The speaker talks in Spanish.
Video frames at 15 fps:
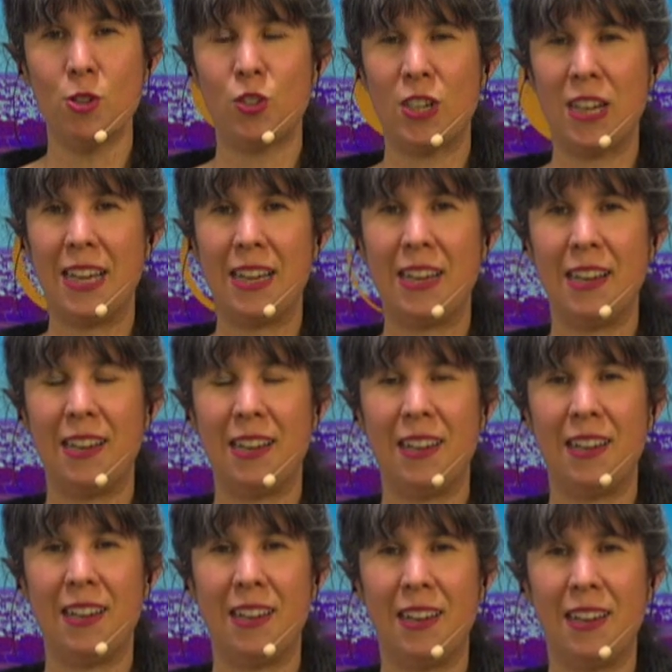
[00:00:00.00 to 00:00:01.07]

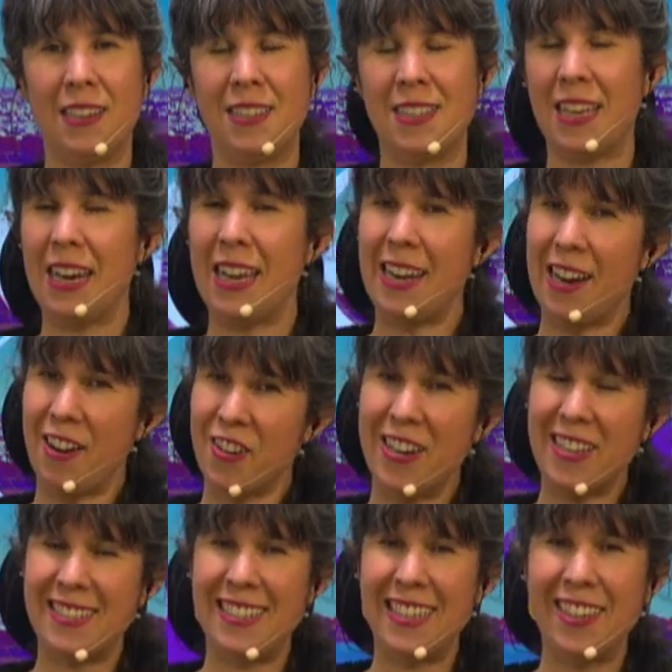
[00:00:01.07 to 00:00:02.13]
a charlar
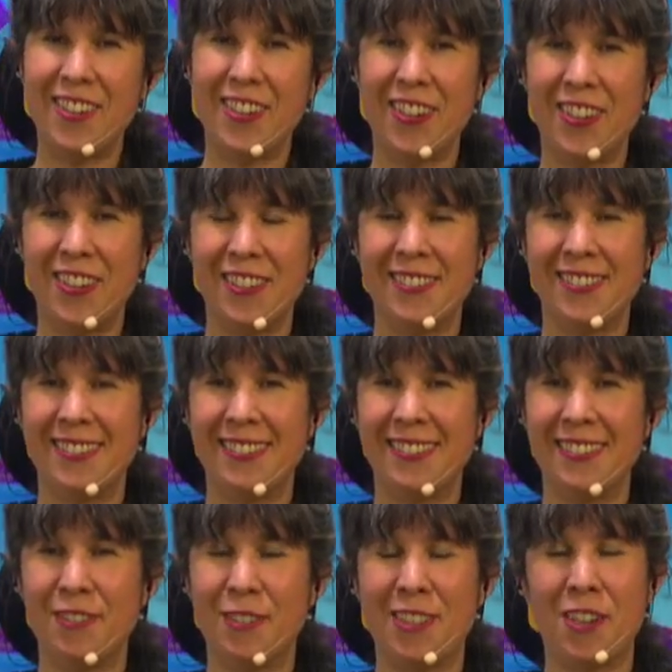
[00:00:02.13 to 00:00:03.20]
ahora sí
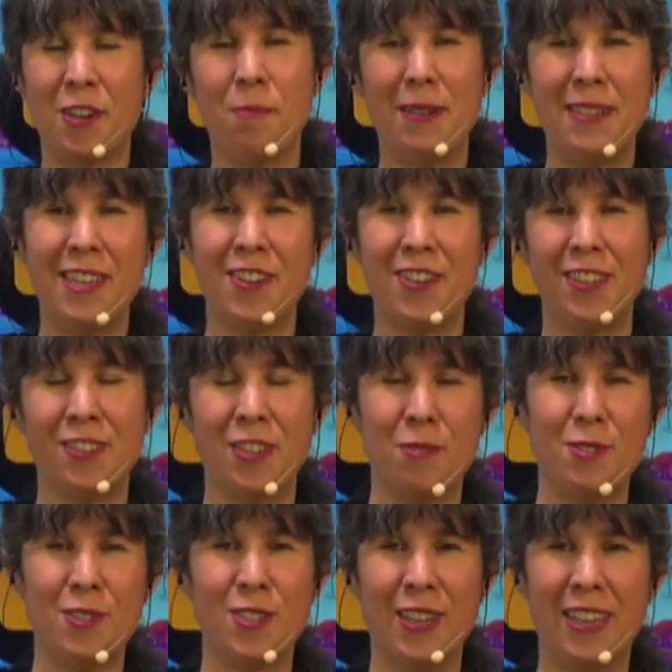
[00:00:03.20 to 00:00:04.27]
con nuestro compañero Néstor
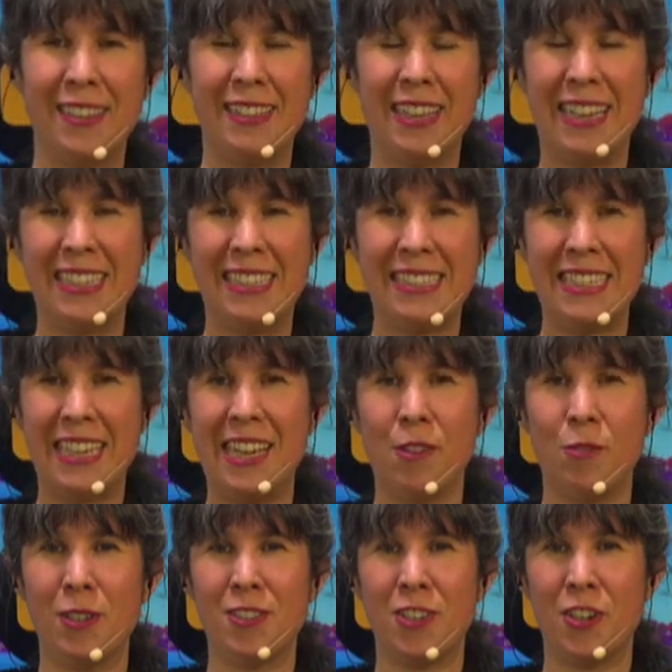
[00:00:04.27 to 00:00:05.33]
Buzo, que está ya
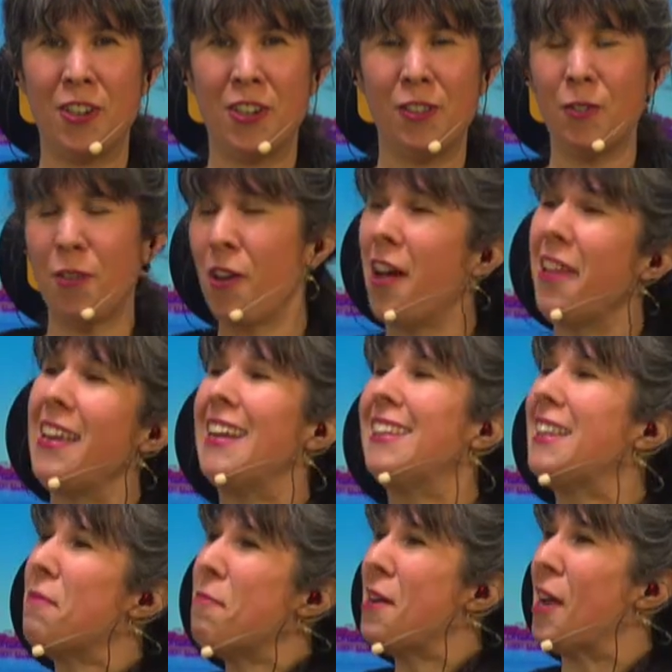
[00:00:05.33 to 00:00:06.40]
en nuestro estudio.
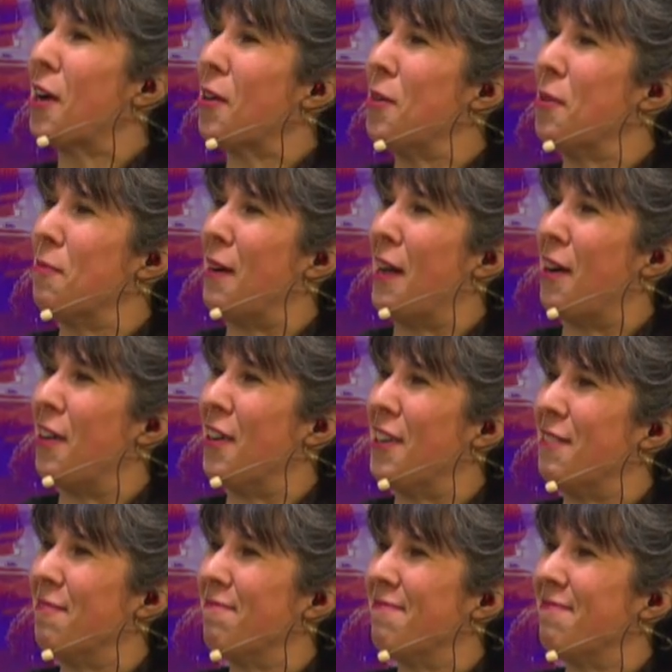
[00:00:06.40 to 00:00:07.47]
Adelantamos la columna
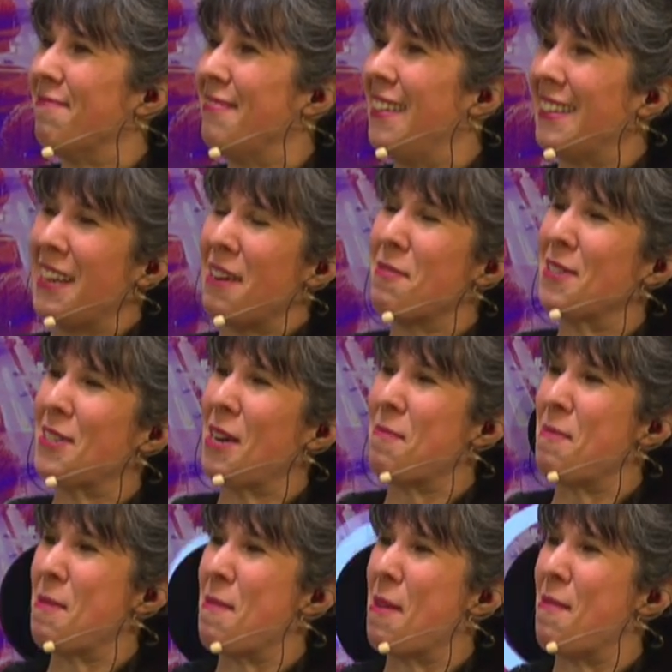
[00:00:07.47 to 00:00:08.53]
hoy. La tenemos en
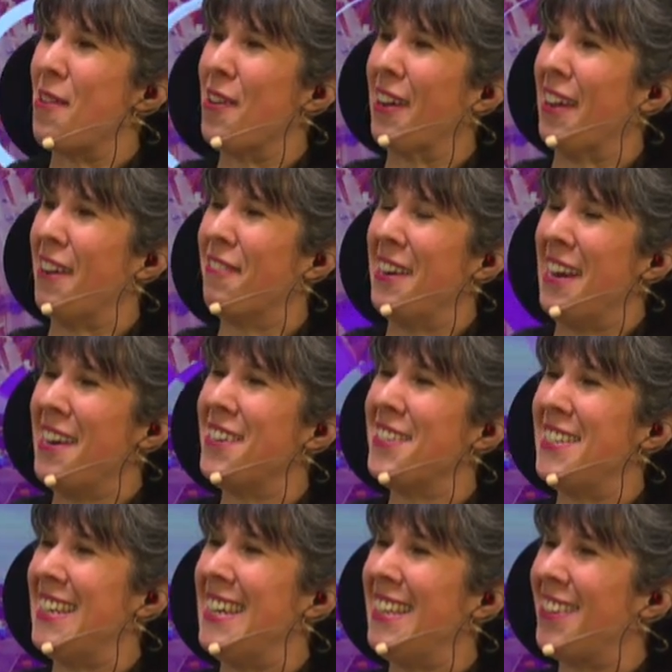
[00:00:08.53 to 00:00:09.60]
el primer bloque. Buenas
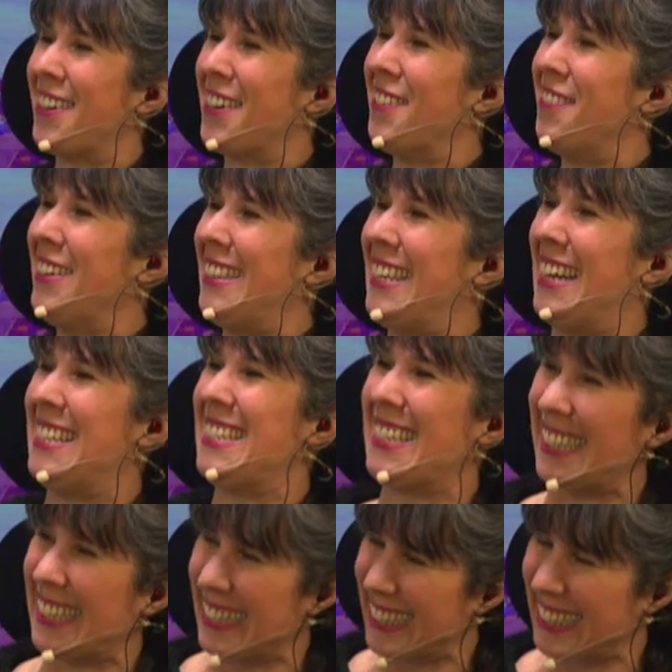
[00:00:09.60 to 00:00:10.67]
noches, Néstor. ¿Cómo estás?
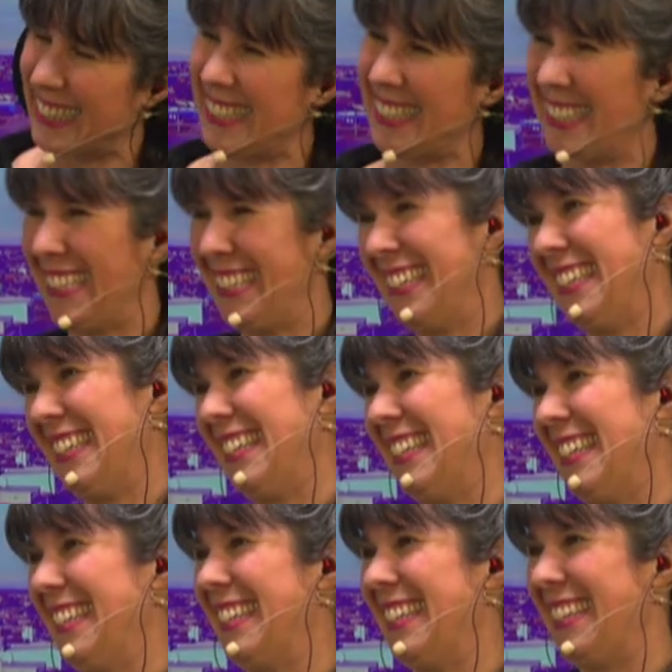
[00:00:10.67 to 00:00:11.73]
Buenas noches, muchas
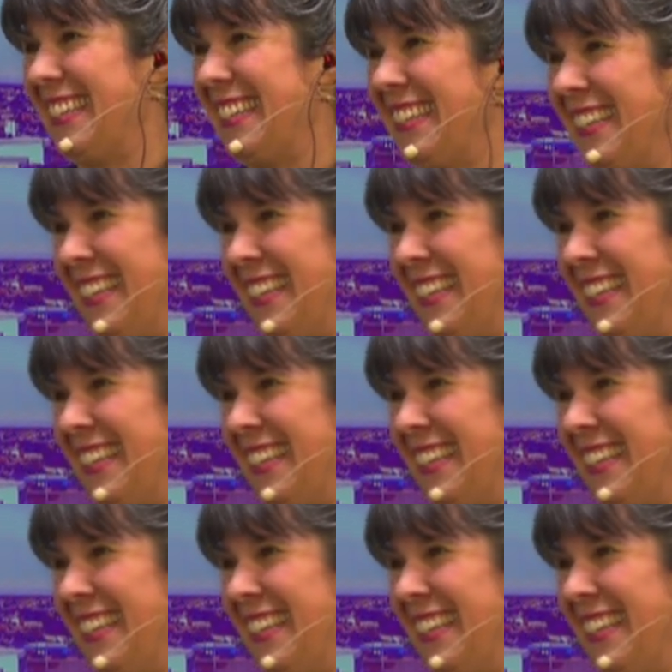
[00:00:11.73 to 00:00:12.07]
gracias.